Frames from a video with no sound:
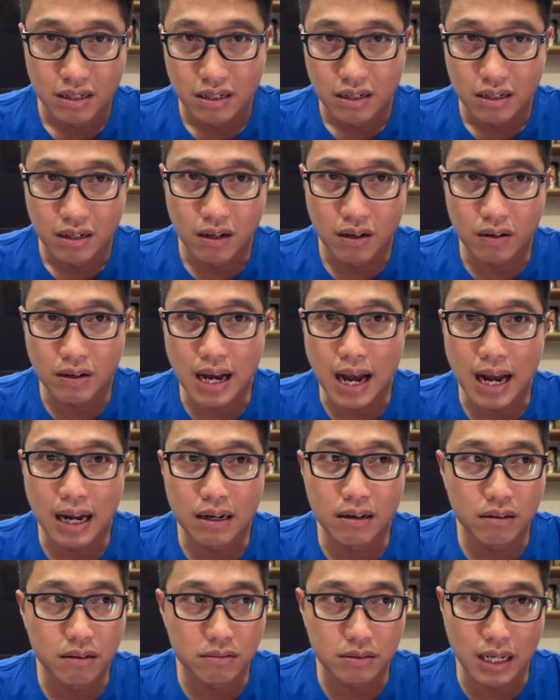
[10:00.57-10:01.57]
Họ đá
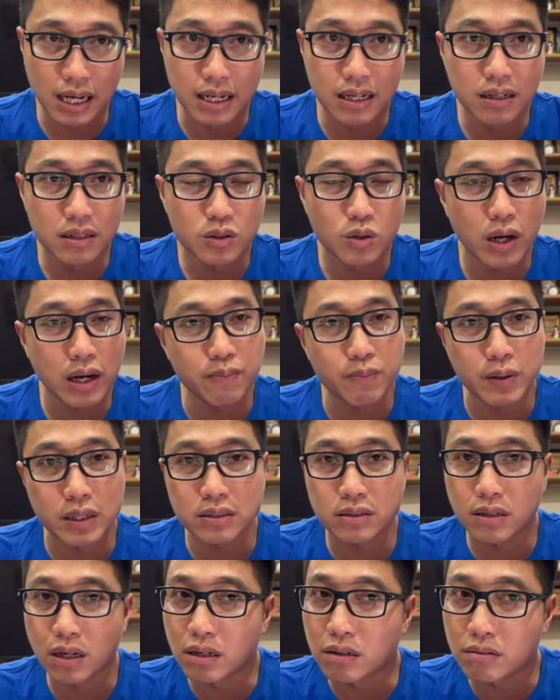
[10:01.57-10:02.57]
rất là cháy, thoát
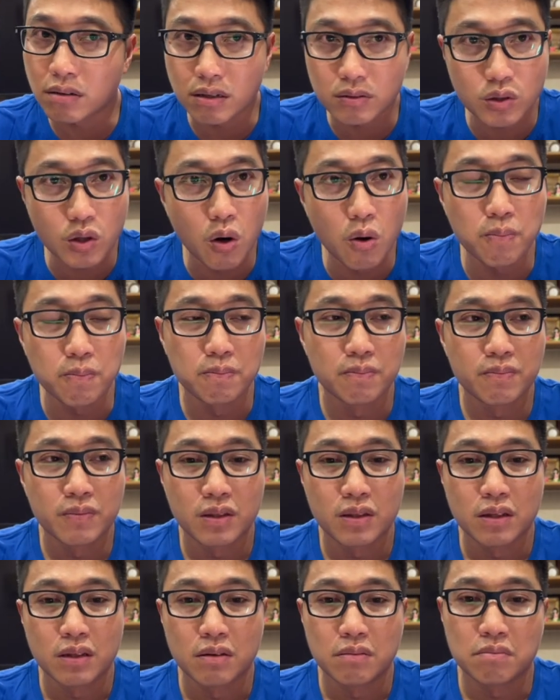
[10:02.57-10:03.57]
pressing rất tốt,
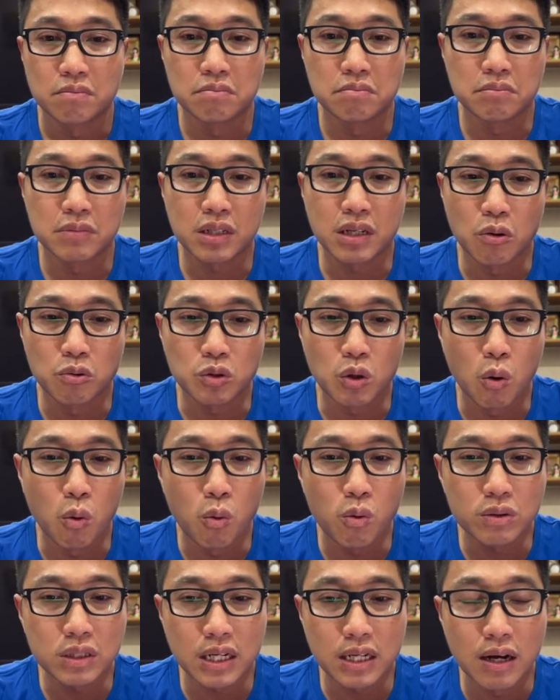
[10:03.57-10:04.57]
cầu
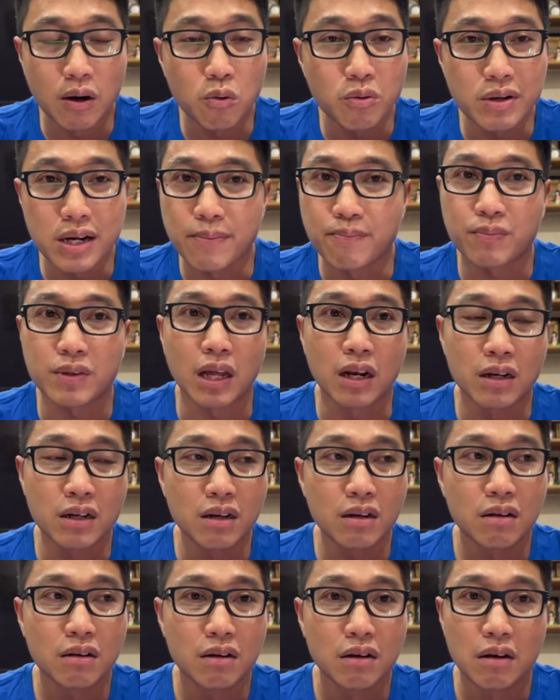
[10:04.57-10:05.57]
thủ thi đấu điềm tĩnh,
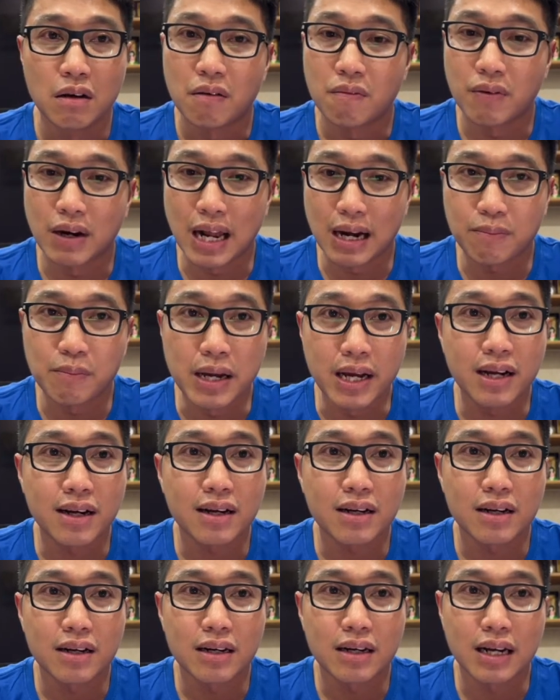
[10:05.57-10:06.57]
và đặc biệt
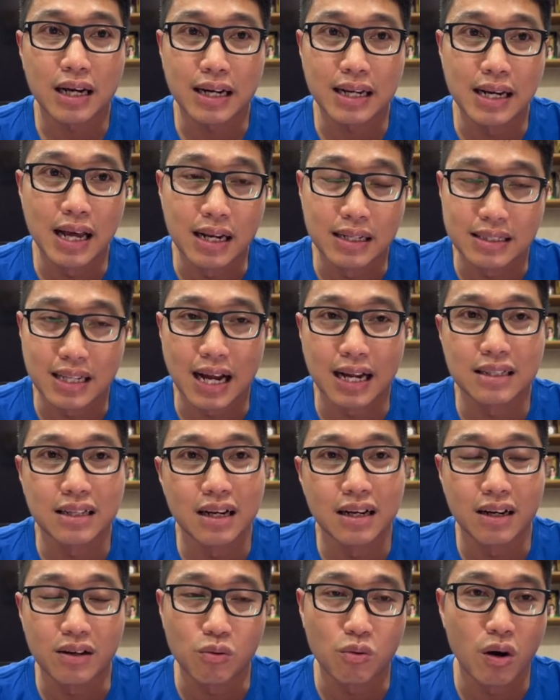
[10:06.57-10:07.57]
là cái nền tảng thể
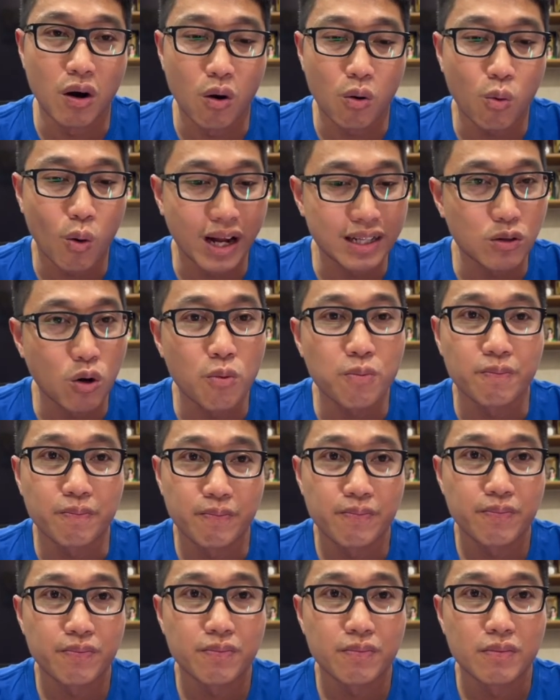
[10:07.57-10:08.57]
lực của họ quá tốt.
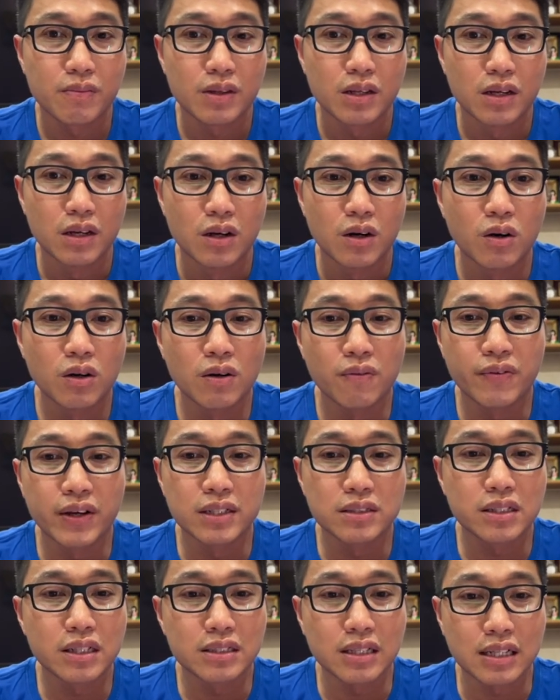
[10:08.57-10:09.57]
huấn luyện viên
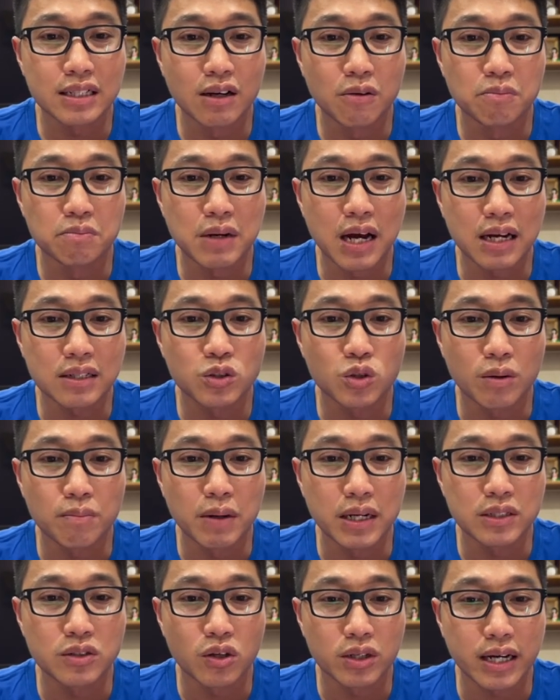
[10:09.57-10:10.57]
Shin Tae Yong đã chuẩn
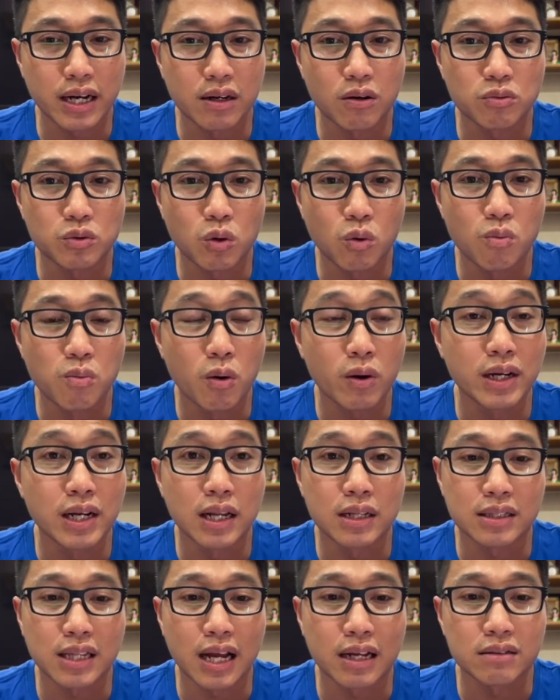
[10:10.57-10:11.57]
bị cho các cầu thủ một cái
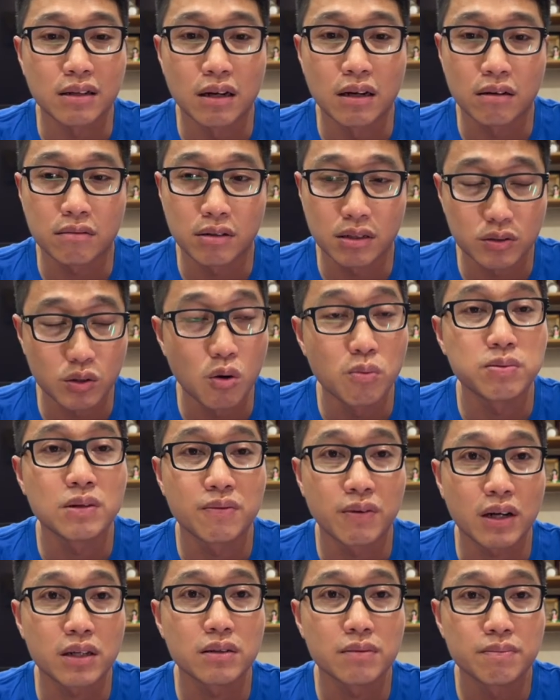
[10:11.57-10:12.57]
nền tảng thể lực rất tốt như
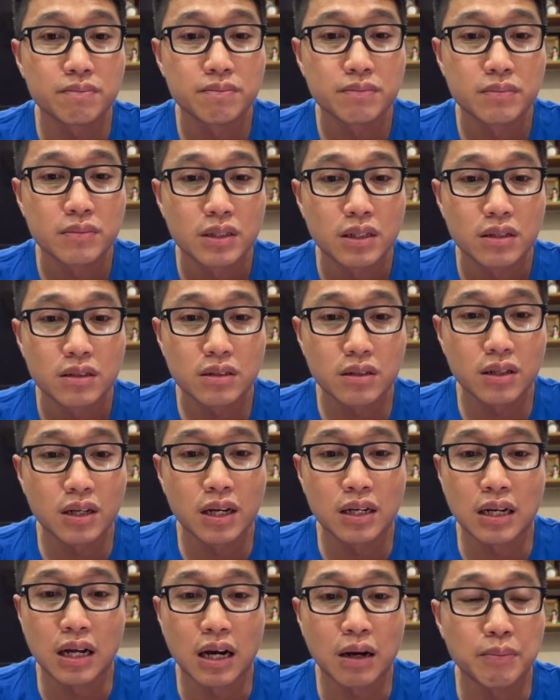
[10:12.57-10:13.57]
vậy. Cho
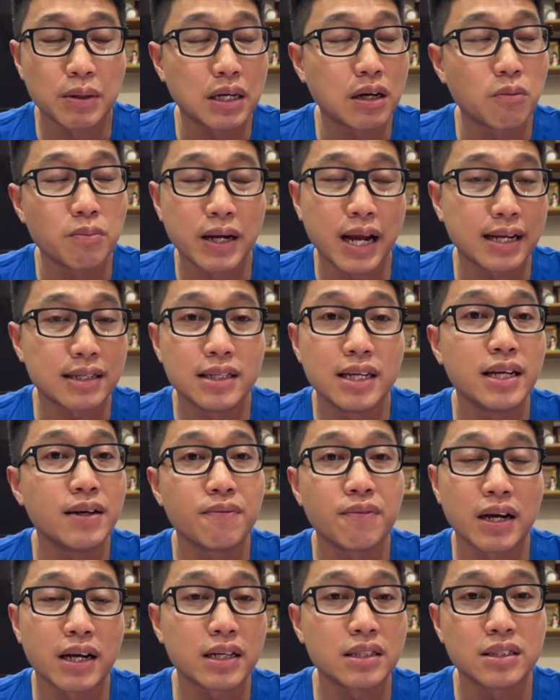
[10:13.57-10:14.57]
nên là mình không ngạc nhiên
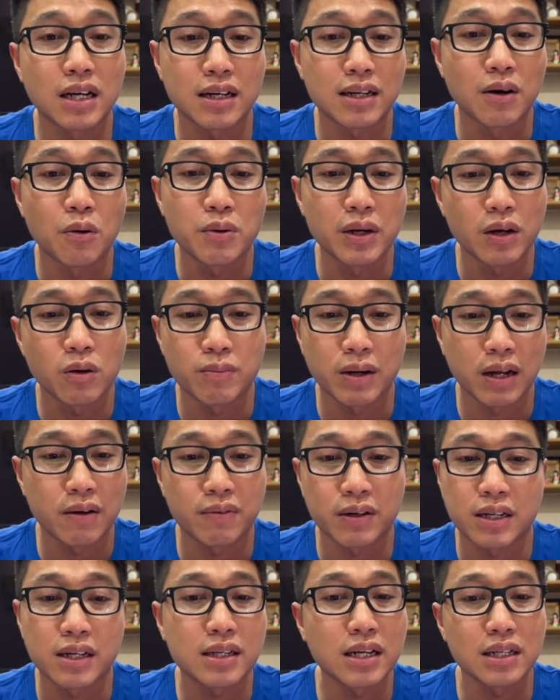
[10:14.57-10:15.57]
về cái trận đấu ngày hôm nay và
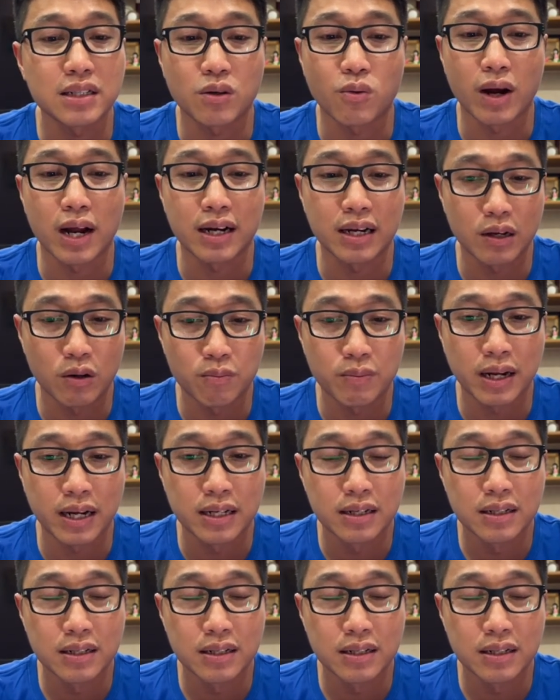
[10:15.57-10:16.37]
cái kết quả ngày hôm nay.